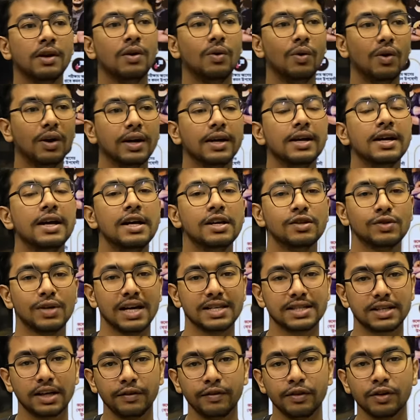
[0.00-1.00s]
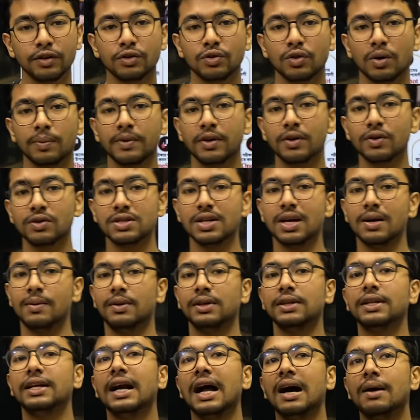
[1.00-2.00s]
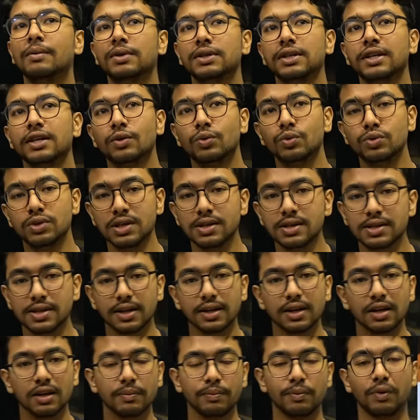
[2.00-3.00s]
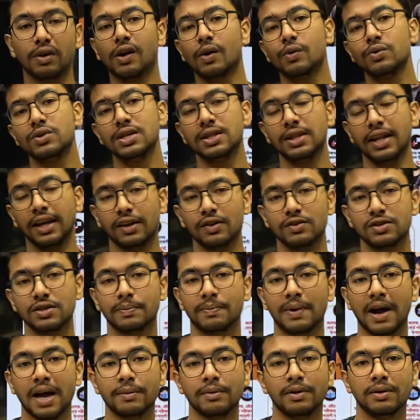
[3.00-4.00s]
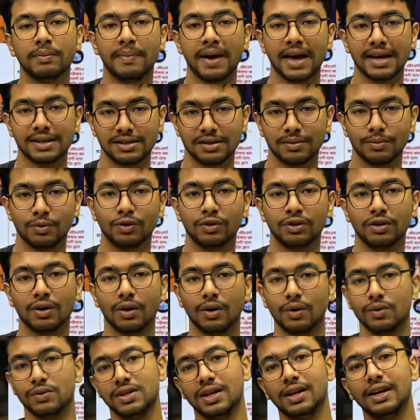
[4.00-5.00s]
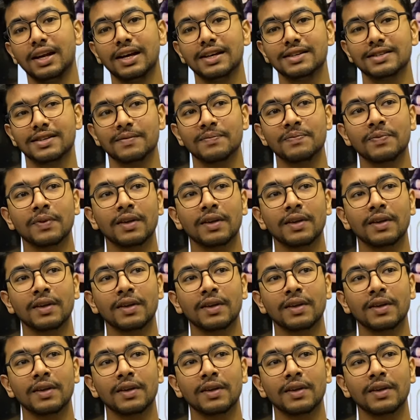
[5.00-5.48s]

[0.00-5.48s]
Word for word: ওকে সো আজকের ভিডিওর টপিক হচ্ছে আমাদের আমাদের কোচিং সেন্টারে পড়া উচিত নাকি হচ্ছে প্রাইভেট ব্যাচে ভর্তি হওয়া উচিত ঠিক আছে